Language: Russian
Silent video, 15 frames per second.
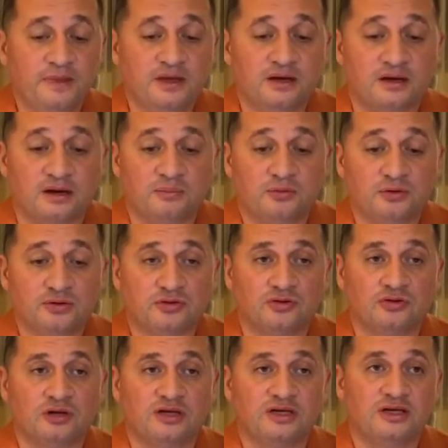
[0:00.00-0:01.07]

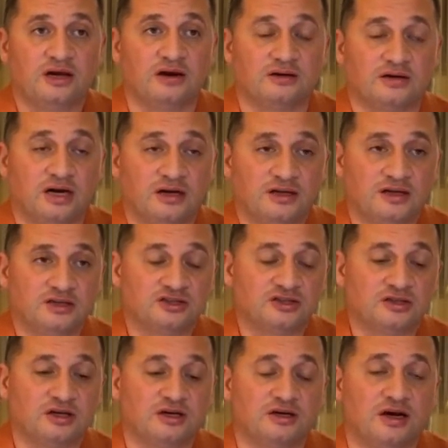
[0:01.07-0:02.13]
Работаю ли я?
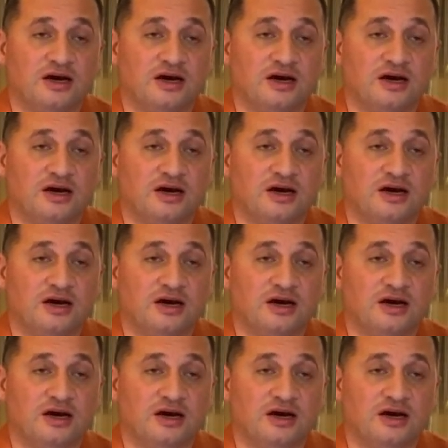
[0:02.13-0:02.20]
Конечно,